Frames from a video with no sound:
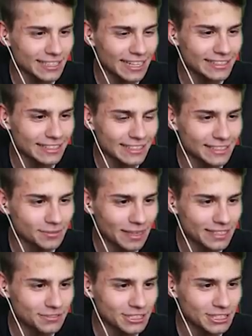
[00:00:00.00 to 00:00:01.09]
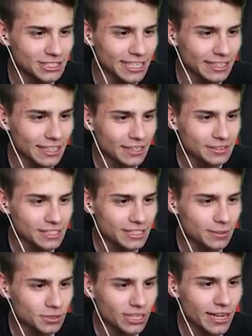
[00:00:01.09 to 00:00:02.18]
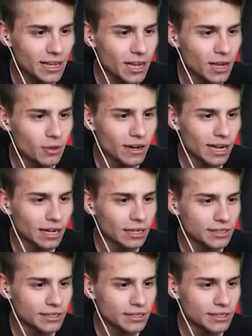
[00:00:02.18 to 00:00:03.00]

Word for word: Tak, ty! Patrz, widzisz cię? Widzę cię. Czekaj! Uwaga!